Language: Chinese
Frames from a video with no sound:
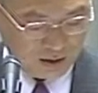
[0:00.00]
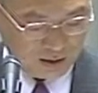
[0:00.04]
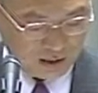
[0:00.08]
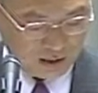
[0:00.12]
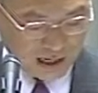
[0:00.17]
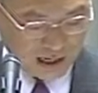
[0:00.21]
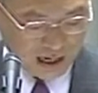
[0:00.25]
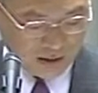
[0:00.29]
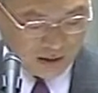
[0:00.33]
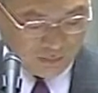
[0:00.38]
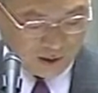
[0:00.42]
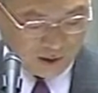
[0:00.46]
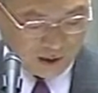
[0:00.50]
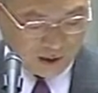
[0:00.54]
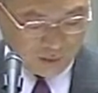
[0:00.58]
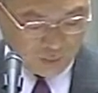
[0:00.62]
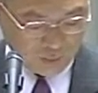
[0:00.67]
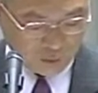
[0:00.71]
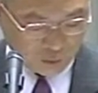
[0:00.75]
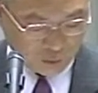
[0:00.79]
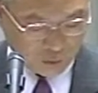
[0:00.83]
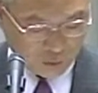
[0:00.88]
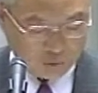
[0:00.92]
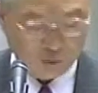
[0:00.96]
差别
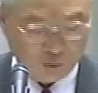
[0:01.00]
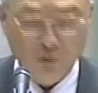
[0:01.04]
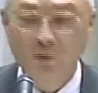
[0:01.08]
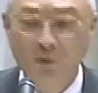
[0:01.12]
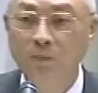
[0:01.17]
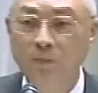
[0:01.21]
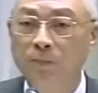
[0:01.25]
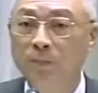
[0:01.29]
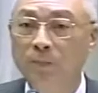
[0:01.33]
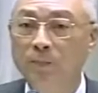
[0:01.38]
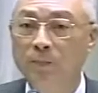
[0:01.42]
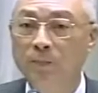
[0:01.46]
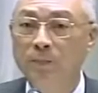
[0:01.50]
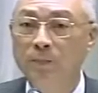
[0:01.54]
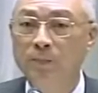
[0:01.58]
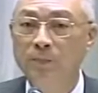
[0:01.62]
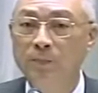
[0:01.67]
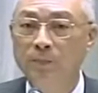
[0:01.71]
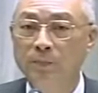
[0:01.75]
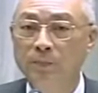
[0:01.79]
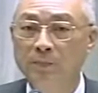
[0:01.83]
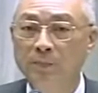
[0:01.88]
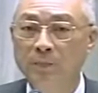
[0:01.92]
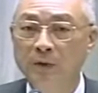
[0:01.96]
补助，
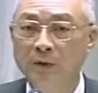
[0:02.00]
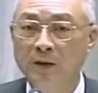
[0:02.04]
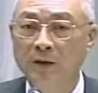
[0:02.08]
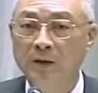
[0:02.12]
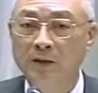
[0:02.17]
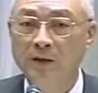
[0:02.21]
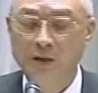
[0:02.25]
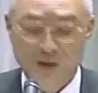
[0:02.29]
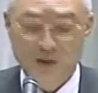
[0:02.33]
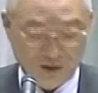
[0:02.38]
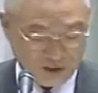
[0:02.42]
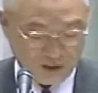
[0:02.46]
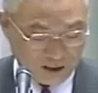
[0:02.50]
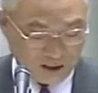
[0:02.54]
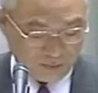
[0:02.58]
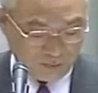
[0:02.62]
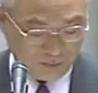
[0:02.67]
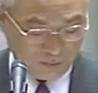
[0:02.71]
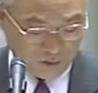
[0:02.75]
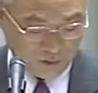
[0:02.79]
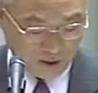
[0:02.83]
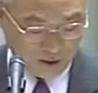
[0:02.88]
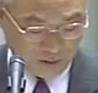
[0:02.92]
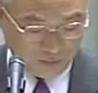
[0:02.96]
先
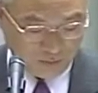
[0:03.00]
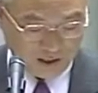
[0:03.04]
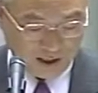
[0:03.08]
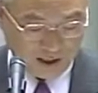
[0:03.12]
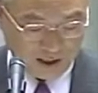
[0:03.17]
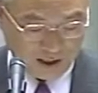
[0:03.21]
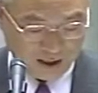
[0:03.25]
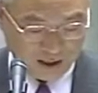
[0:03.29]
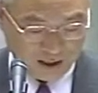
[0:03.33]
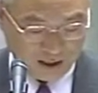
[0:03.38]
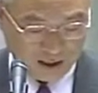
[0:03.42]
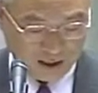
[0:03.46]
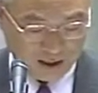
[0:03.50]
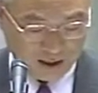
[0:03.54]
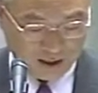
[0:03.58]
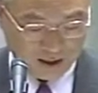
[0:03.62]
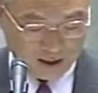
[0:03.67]
弥平